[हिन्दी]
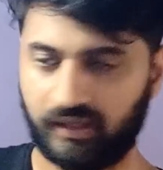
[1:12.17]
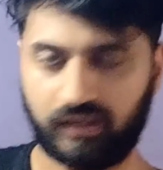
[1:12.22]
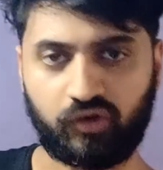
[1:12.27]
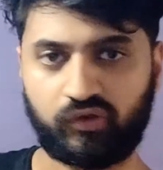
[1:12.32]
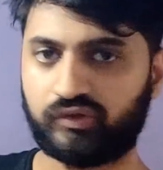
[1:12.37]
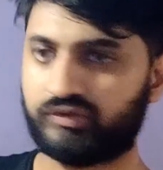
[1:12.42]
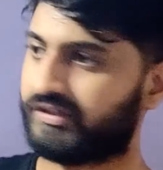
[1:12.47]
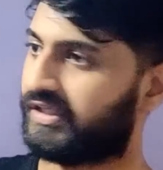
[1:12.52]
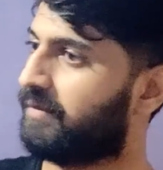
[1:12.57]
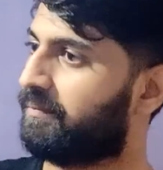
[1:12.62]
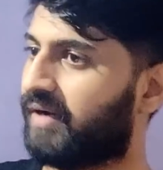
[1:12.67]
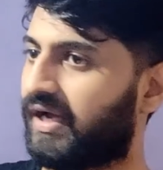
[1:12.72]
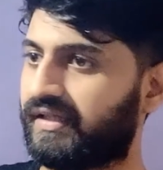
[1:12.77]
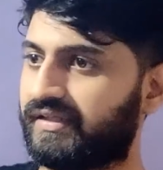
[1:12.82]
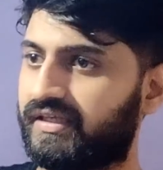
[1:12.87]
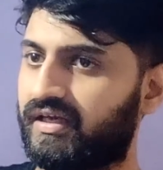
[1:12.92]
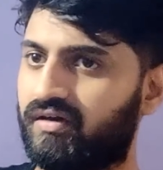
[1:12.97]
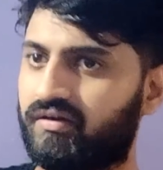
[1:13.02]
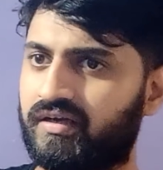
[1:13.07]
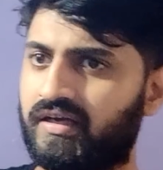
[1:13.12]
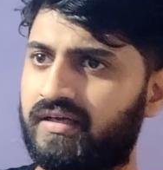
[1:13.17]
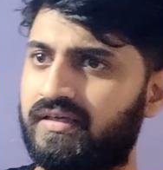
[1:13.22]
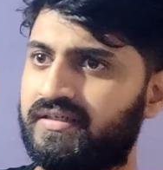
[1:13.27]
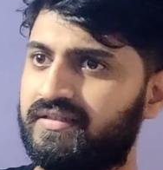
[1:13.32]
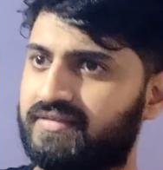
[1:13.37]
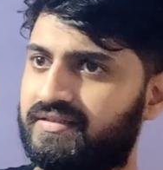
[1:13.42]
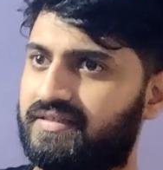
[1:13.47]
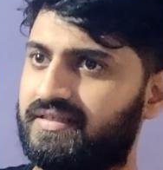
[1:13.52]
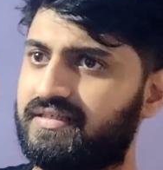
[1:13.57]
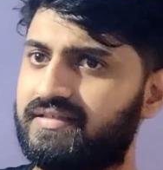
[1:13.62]
और उसके बाद क्या हो गया
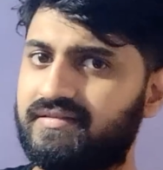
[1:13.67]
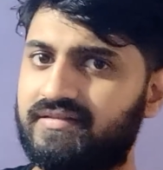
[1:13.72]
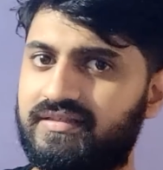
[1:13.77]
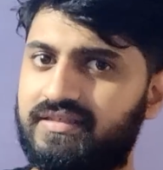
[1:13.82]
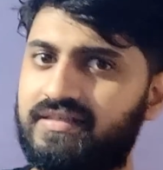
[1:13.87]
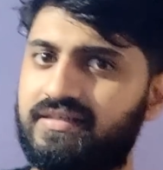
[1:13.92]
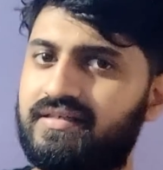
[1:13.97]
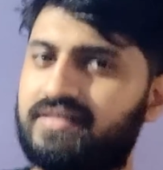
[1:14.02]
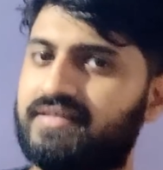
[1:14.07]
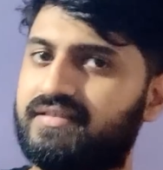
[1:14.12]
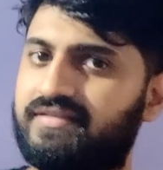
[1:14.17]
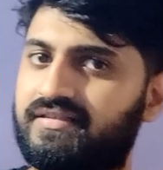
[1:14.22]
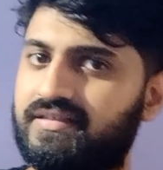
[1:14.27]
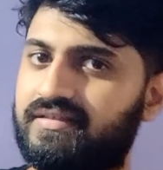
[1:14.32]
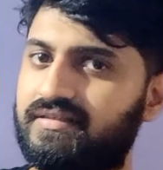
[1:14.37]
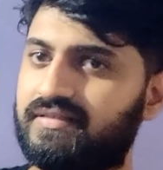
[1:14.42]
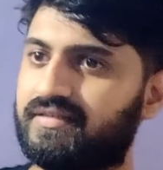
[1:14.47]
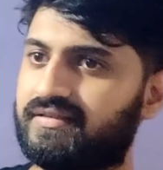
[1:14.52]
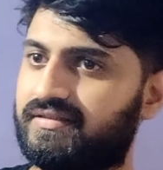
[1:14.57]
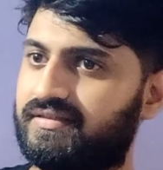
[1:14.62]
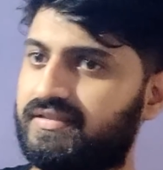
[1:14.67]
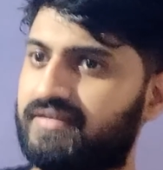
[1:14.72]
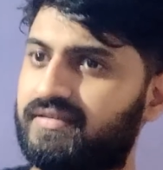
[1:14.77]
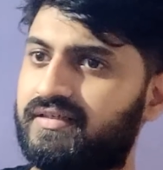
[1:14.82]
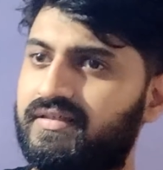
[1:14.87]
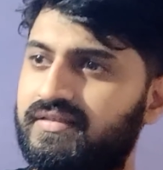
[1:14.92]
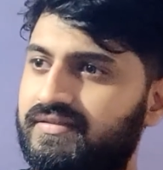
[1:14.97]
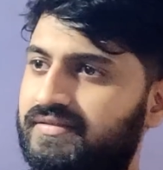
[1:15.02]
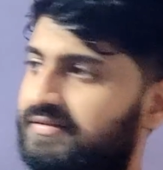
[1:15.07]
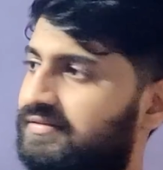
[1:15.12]
अब ये अचानक से
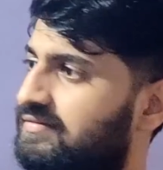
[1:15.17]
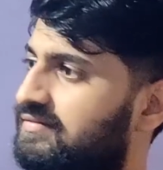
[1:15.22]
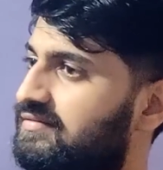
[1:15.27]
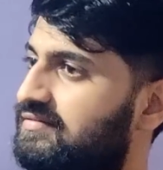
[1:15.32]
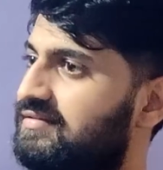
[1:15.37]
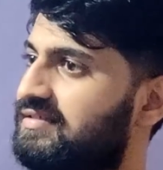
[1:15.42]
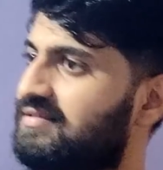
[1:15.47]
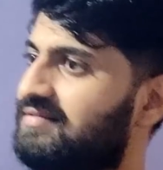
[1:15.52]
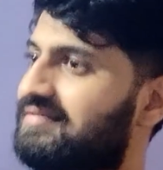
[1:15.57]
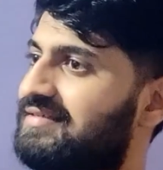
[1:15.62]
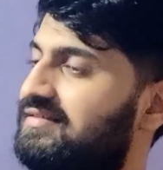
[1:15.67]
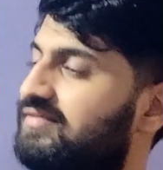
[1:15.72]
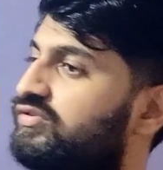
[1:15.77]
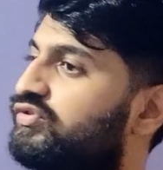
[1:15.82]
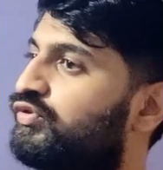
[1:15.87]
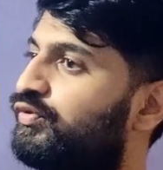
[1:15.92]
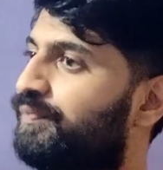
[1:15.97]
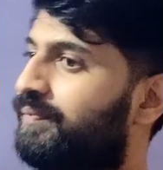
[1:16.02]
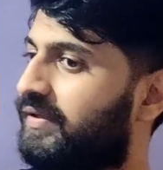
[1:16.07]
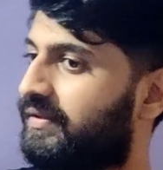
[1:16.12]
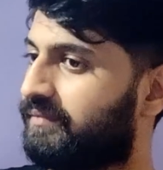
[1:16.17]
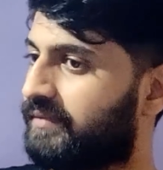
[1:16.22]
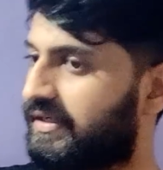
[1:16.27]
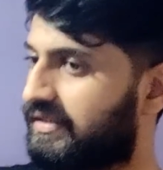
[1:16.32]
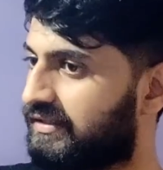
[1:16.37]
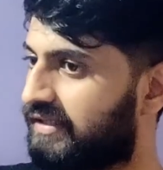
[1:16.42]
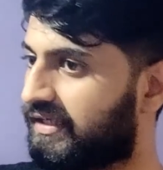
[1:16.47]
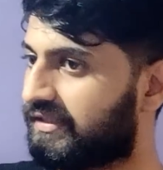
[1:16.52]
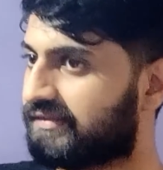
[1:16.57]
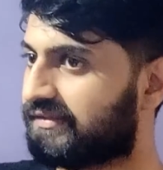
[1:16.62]
सुपरमैन
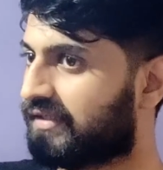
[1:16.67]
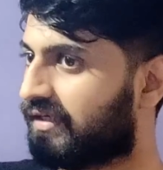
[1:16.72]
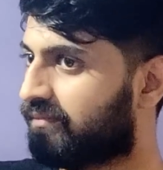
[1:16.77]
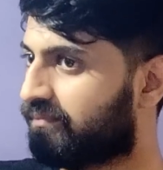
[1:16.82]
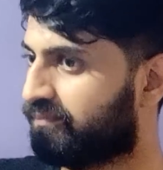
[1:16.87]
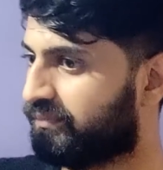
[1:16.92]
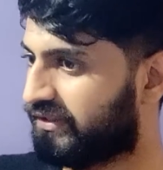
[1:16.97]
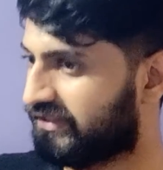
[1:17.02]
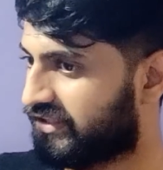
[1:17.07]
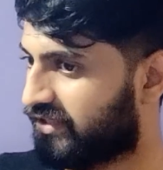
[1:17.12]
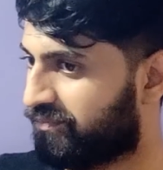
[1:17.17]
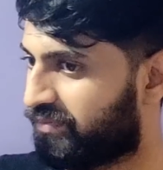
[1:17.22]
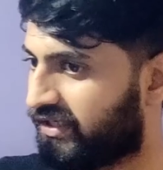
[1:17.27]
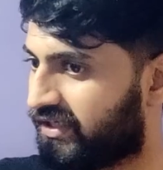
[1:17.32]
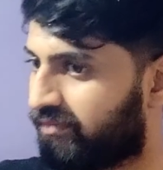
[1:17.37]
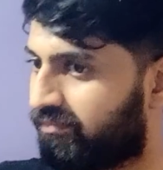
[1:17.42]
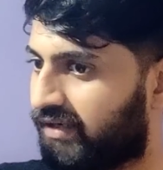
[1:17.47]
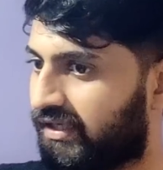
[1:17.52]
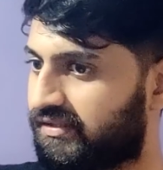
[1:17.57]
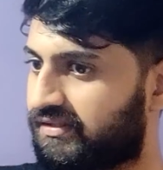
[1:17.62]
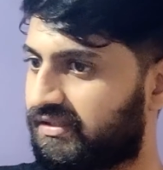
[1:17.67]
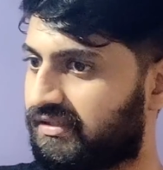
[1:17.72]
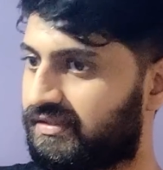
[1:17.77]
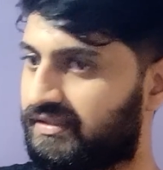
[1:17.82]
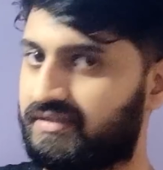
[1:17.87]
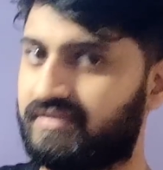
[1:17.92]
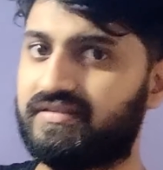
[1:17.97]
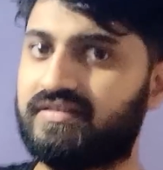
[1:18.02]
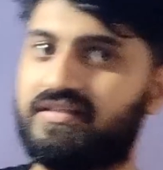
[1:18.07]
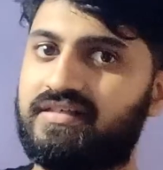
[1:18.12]
सुपरमैन नहीं सर बीजेपी की बात चल
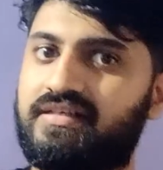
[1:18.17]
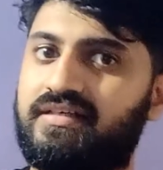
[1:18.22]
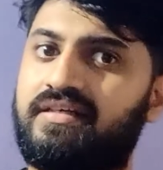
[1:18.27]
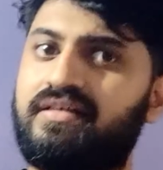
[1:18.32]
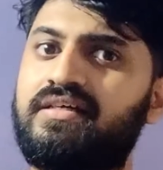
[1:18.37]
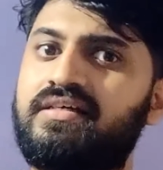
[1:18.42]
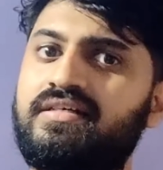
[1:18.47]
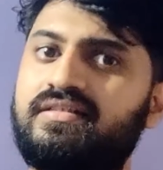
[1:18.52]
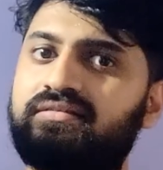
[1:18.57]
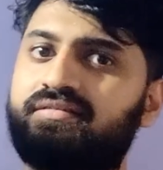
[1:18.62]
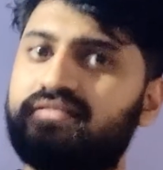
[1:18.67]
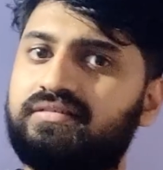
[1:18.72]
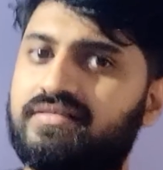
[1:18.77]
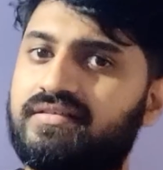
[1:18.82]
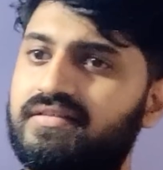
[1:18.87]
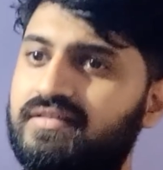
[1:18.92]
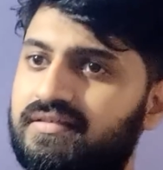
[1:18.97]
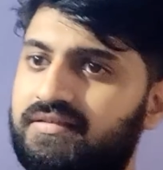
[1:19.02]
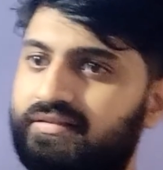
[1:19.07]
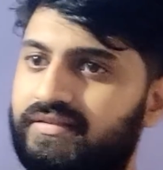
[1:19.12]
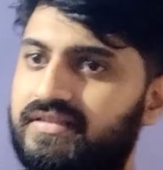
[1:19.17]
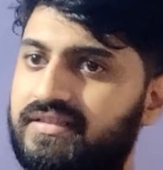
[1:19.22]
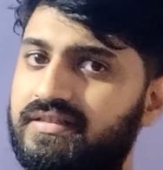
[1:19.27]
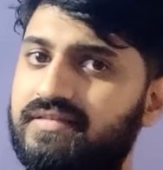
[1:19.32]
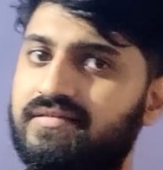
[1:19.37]
रही है ओ हाँ तो